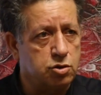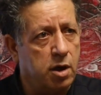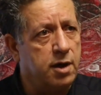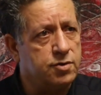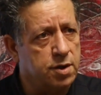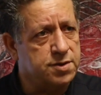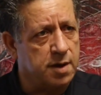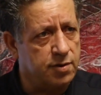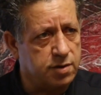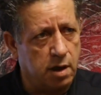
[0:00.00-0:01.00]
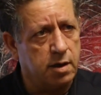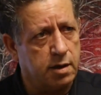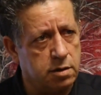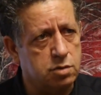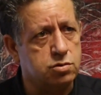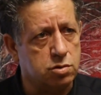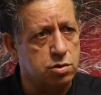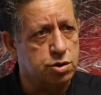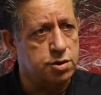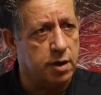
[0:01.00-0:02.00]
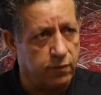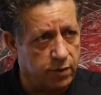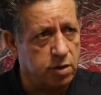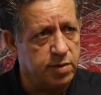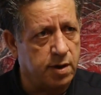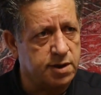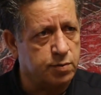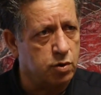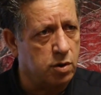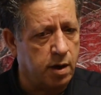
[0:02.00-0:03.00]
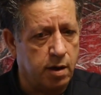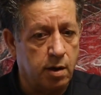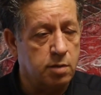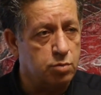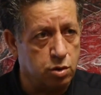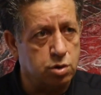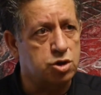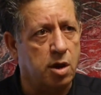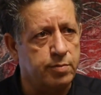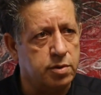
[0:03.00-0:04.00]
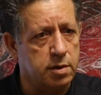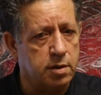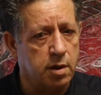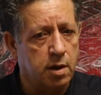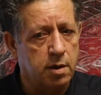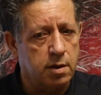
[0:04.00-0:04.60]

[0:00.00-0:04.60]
hidroelektrik santrallerinin aynen. kuruluş serüveni biraz böyle büyük çaplı